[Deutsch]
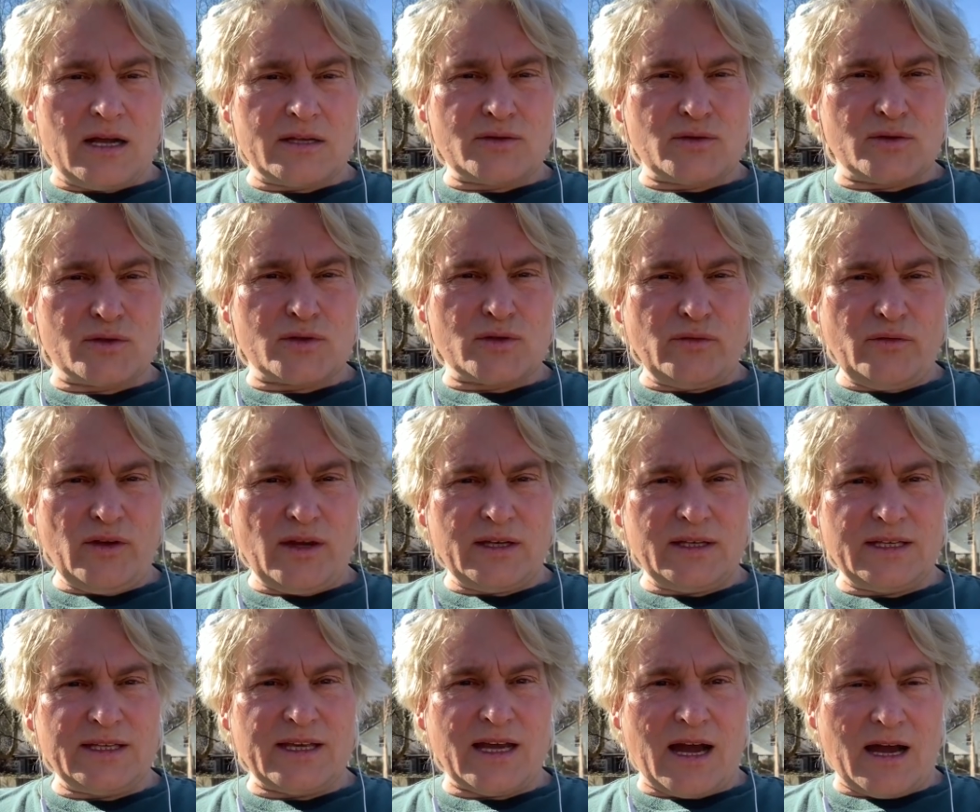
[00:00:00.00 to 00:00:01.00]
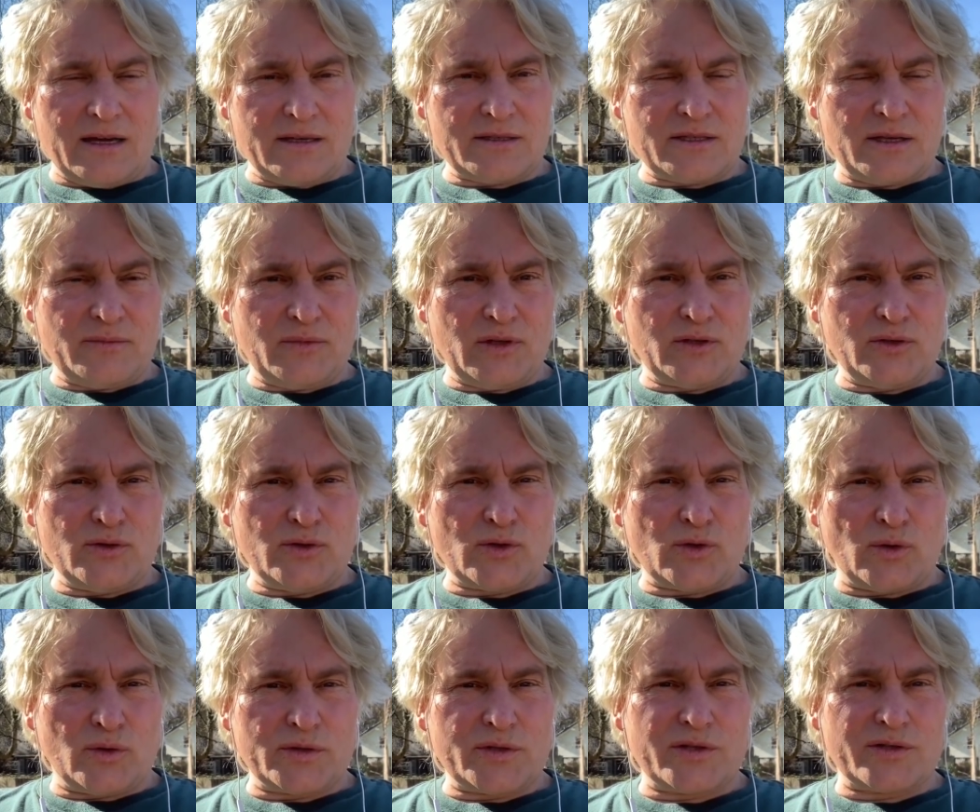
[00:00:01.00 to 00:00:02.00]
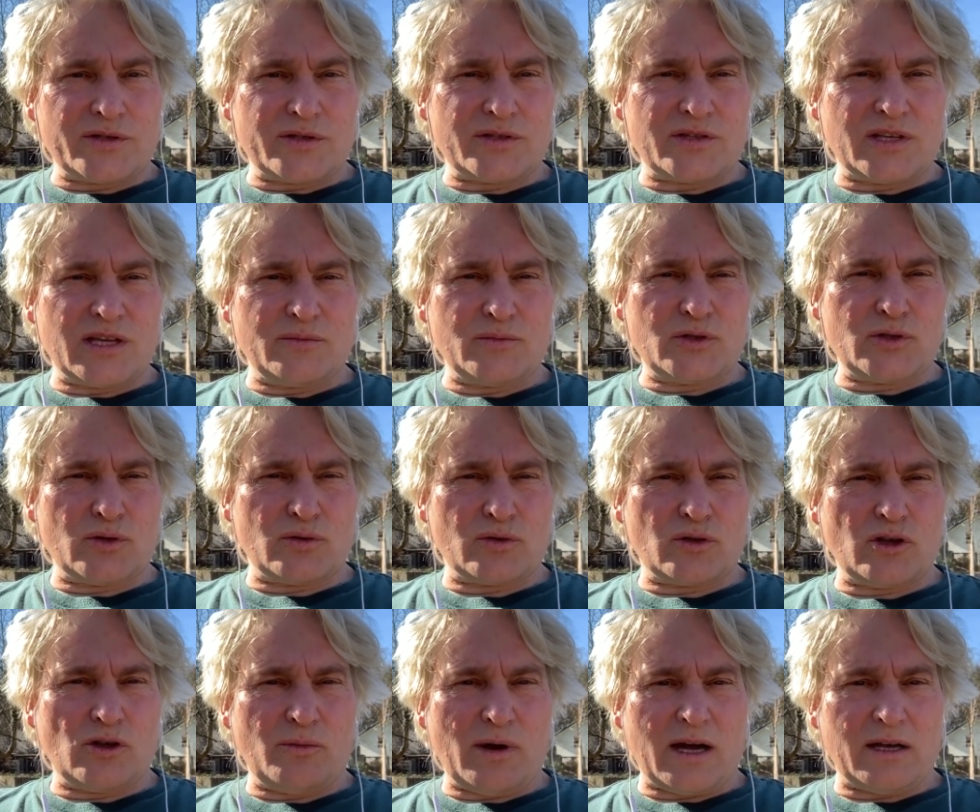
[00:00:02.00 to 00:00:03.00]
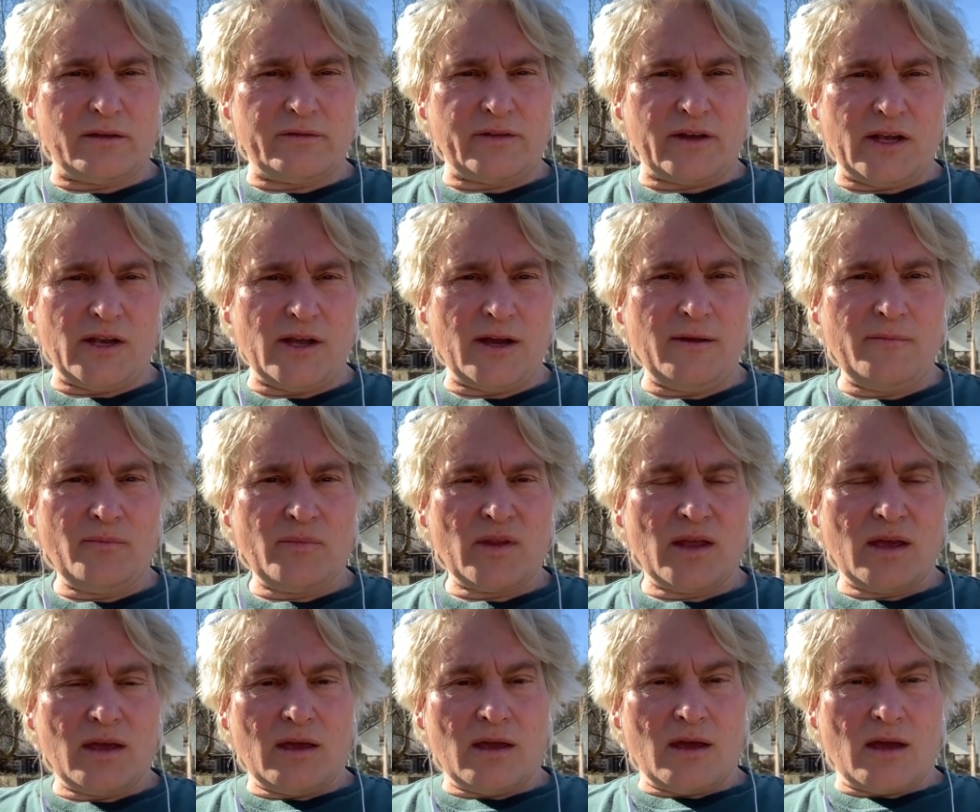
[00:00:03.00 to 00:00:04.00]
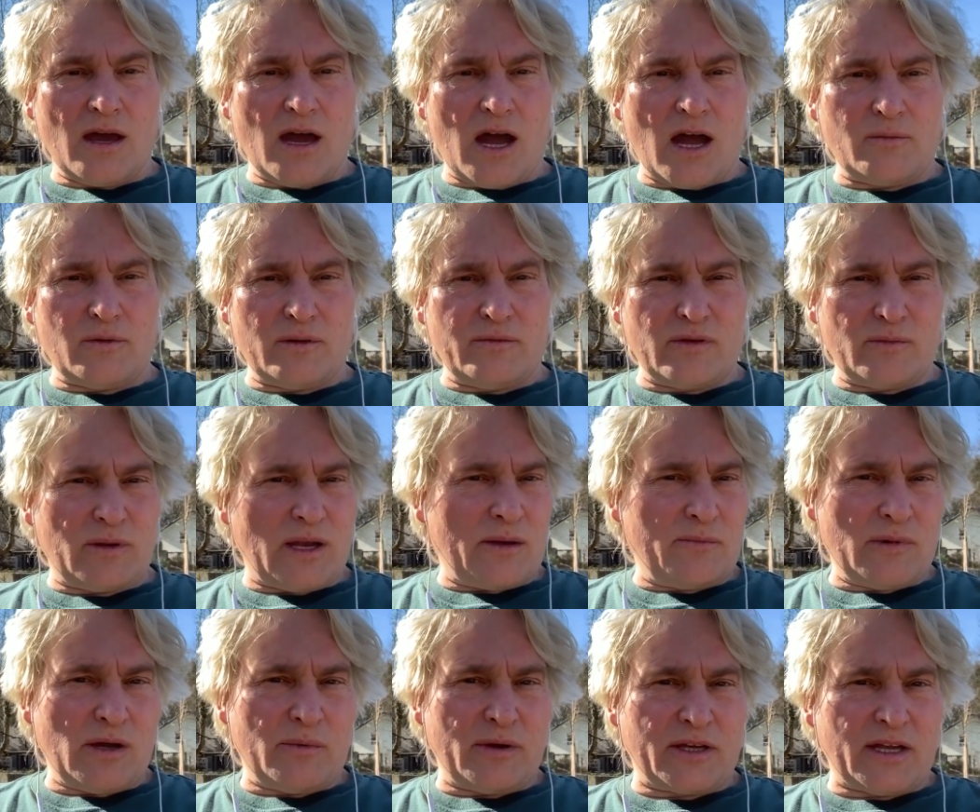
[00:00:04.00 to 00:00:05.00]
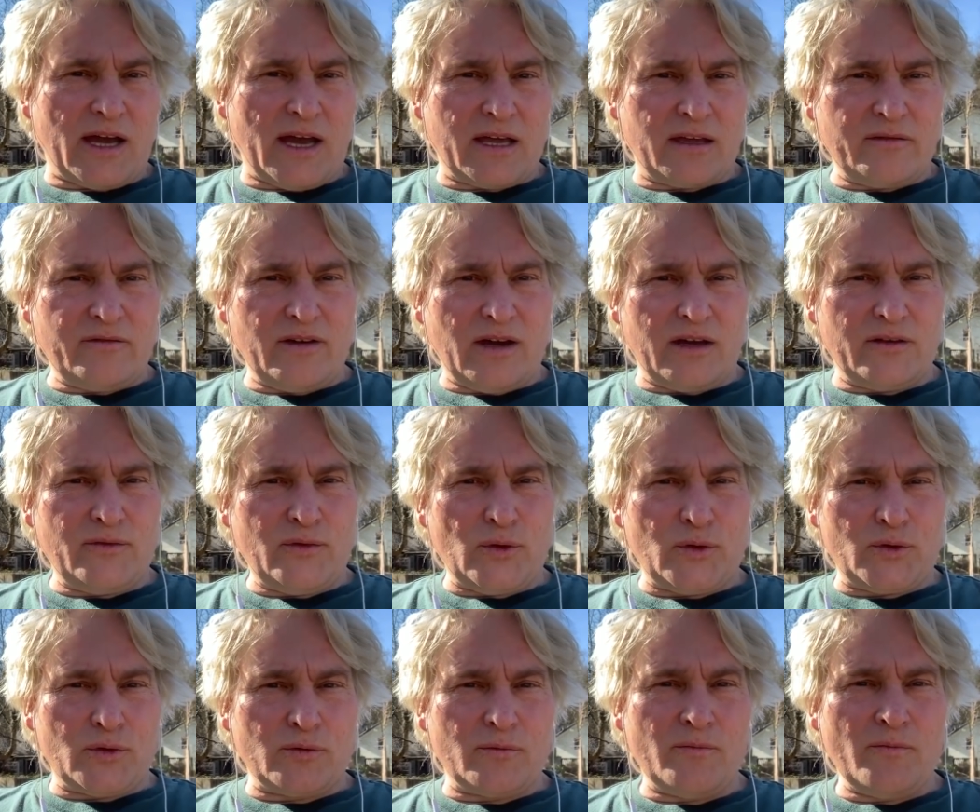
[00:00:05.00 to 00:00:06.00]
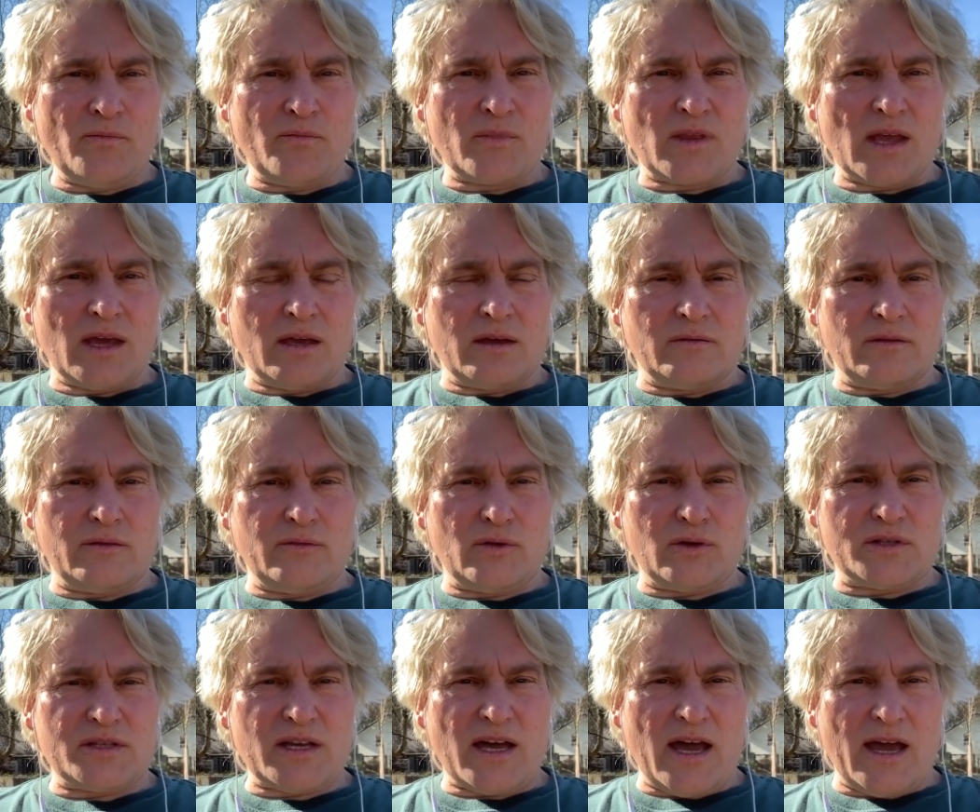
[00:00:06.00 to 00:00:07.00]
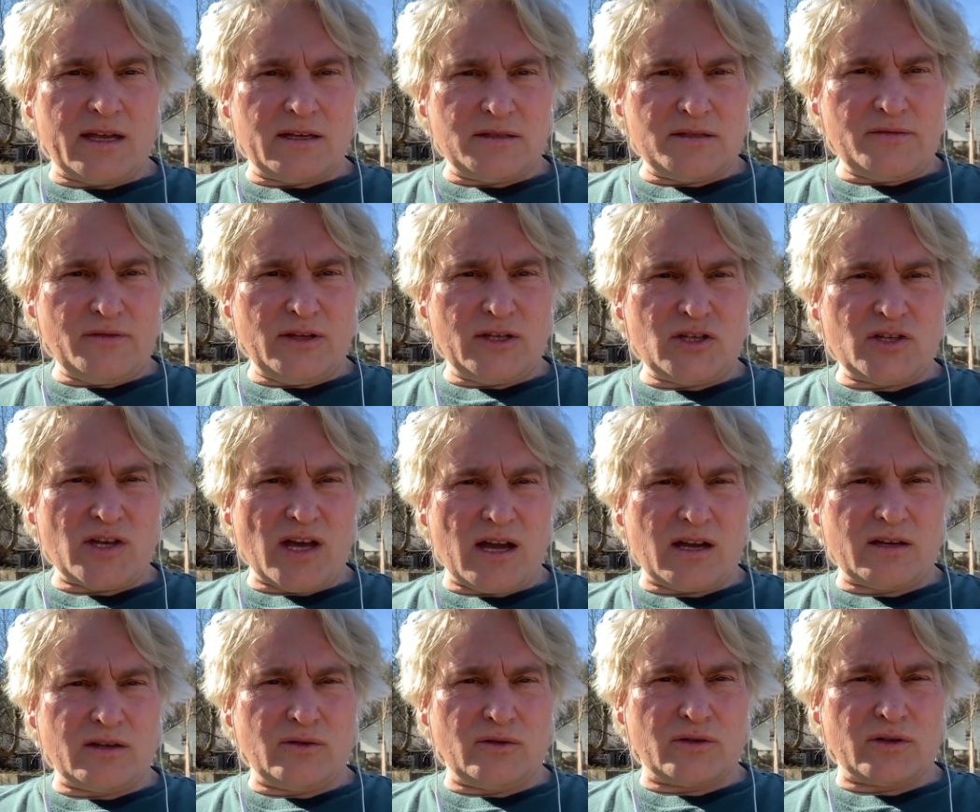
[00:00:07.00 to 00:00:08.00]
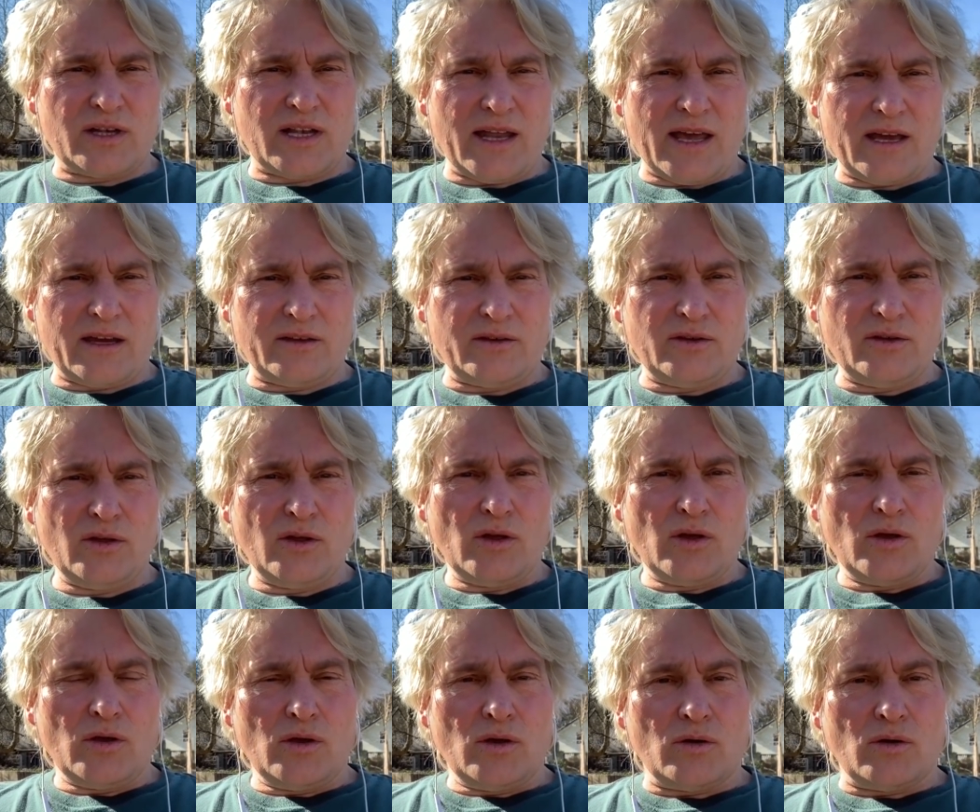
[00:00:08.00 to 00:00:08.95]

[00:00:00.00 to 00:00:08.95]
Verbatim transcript: Also insofern, ja, es gibt natürlich große systemische und globale Felder, aber wir bleiben mal bei der Eigenverantwortung. Wenn wir unser eigenes Feld stärken und klären